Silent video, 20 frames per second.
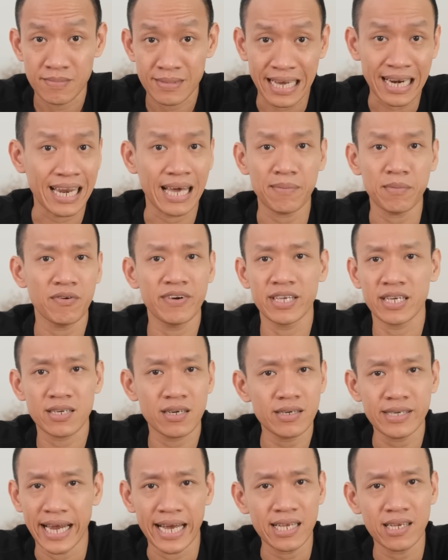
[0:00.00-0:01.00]
Chẳng lẽ bởi vì những
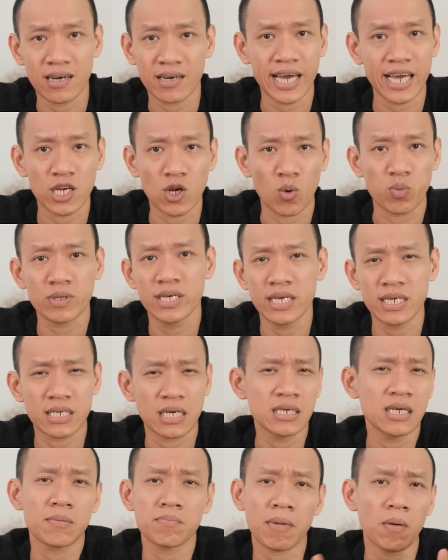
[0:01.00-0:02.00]
đứa trẻ giờ đây đột nhiên
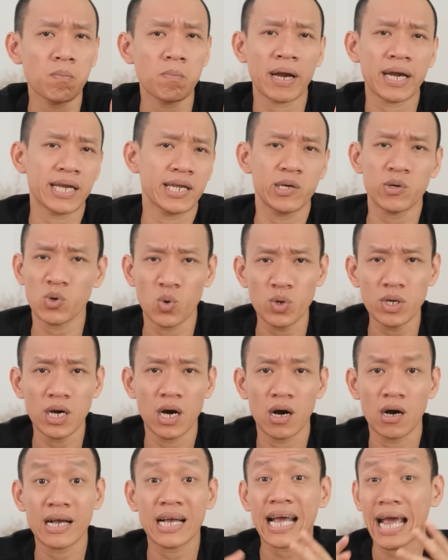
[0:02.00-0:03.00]
trở nên mong manh, yếu đuối
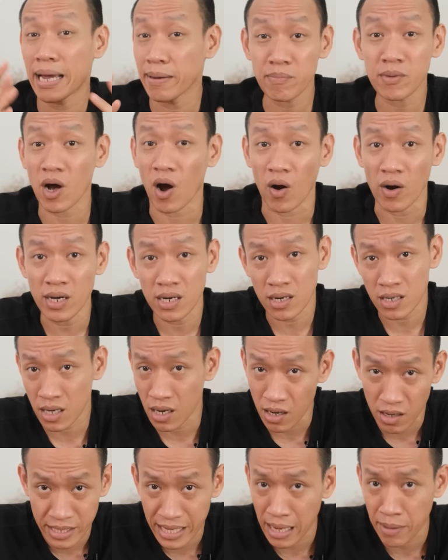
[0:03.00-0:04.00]
hơn, kém cỏi hơn
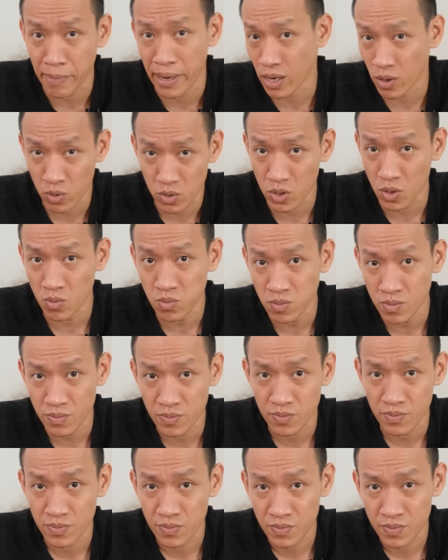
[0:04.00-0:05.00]
thời cha mẹ của chúng?
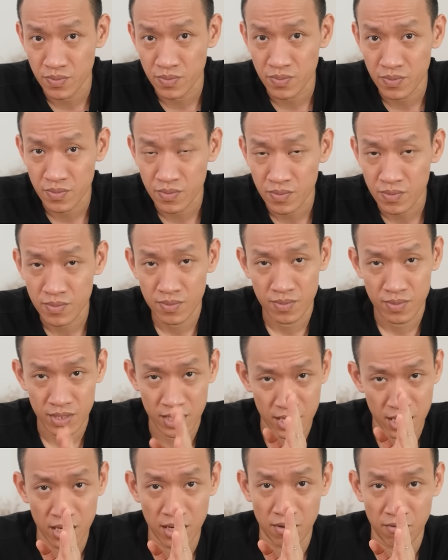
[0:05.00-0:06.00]

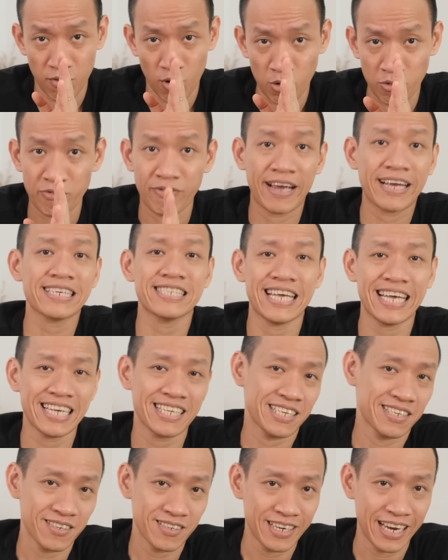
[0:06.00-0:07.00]
Xin đừng vội phán
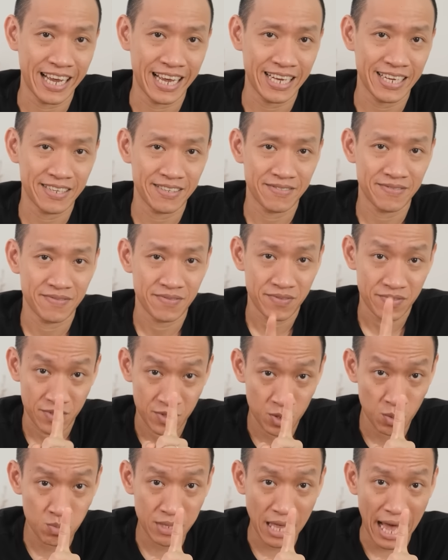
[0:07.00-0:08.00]
xét những đứa trẻ.
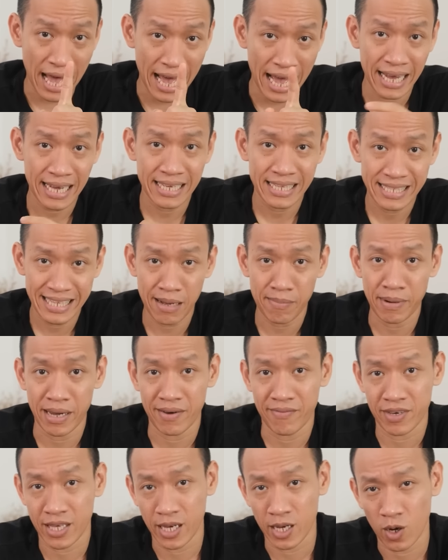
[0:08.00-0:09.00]
Chúng ta, cha
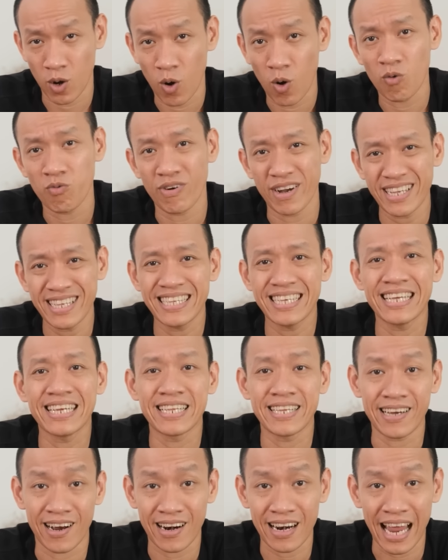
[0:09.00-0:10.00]
mẹ và thầy cô phải
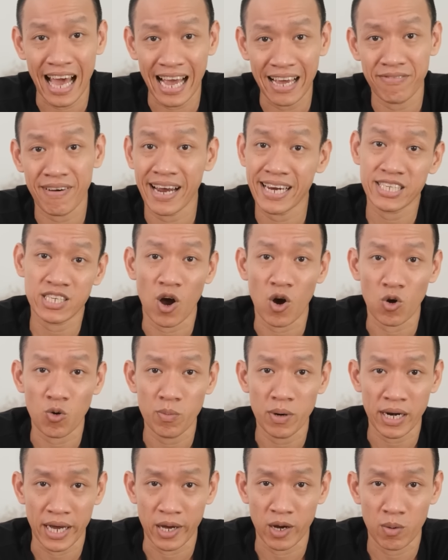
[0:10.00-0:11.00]
nhìn nhận lại vai trò của
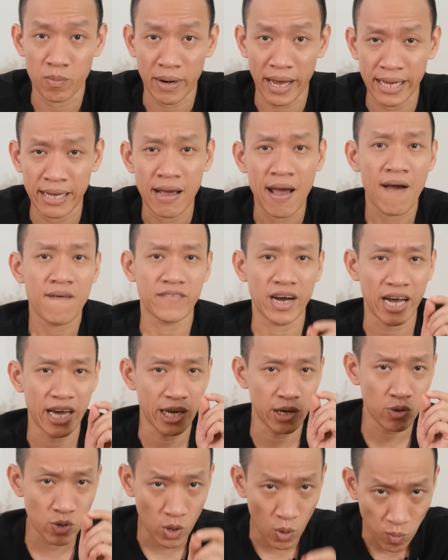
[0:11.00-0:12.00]
mình ngày hôm nay và
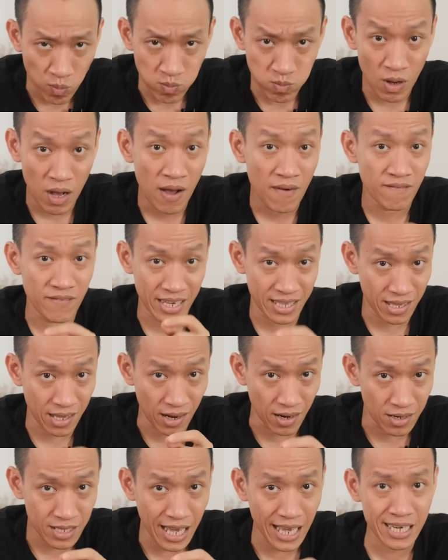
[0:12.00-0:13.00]
hiểu đúng về
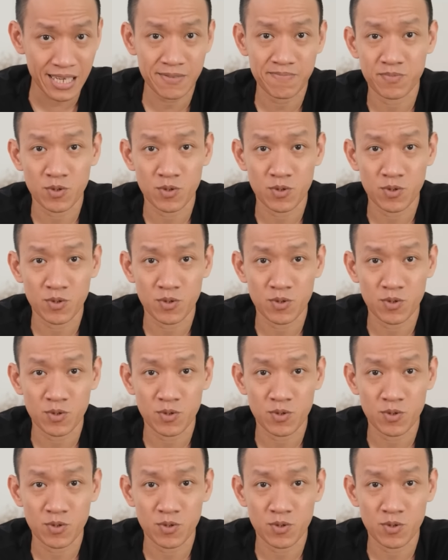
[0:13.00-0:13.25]
thử thách